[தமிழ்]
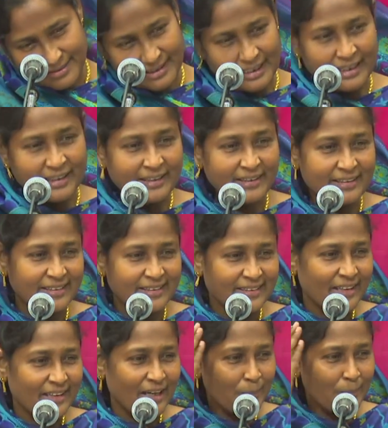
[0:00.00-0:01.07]
இல்லை
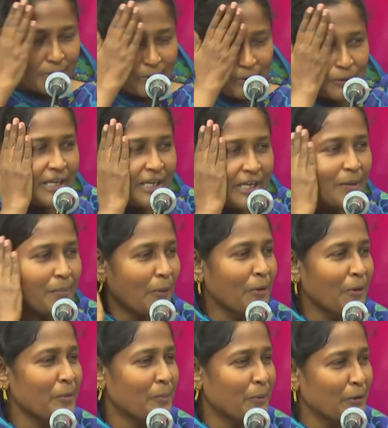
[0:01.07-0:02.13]
அப்புறம் ஒழுங்காக
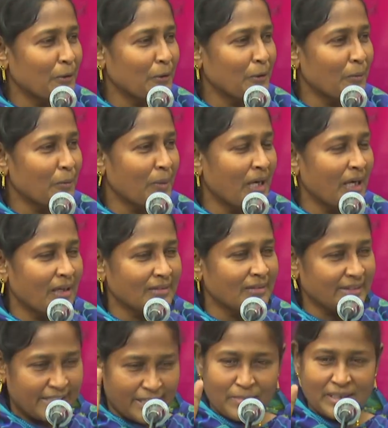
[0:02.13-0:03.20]
பவுட்ரு போட்டிருக்கோமா
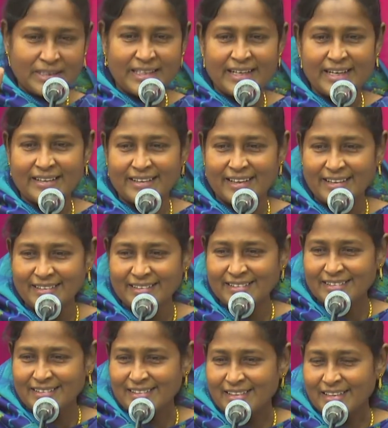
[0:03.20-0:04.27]
தெரியுமா தெரியாதா
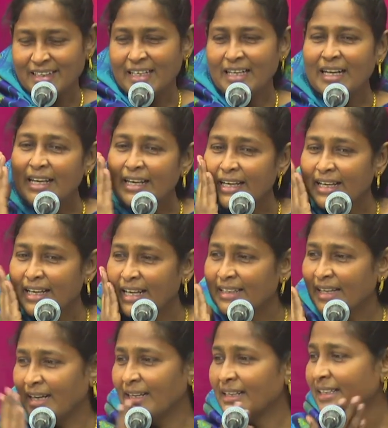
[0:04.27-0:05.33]
இல்லை
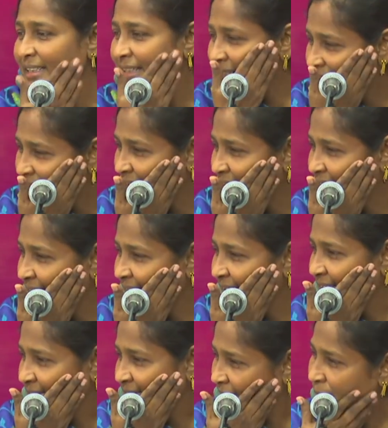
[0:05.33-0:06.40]
எங்கெங்கேயாவது அழுக்கு இருக்கா
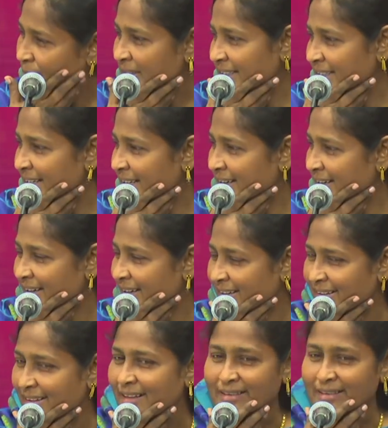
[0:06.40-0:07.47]
தெரியுமா தெரியாதா
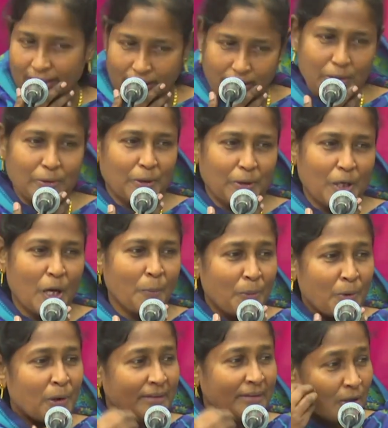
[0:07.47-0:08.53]
தெரியும்
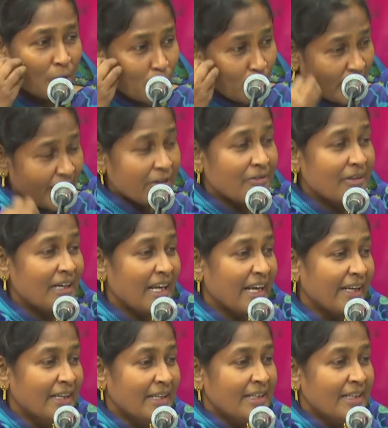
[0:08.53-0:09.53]
அப்போ அந்த குறைவுகளை